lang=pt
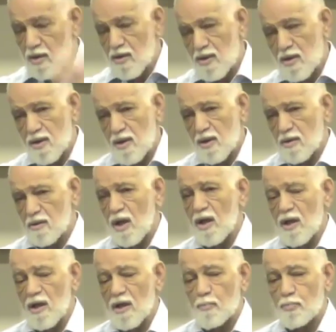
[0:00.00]
eh,
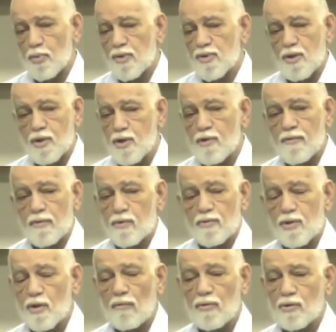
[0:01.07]
teria de positivo
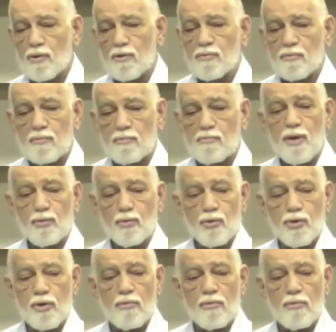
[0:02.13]
são, são mitos,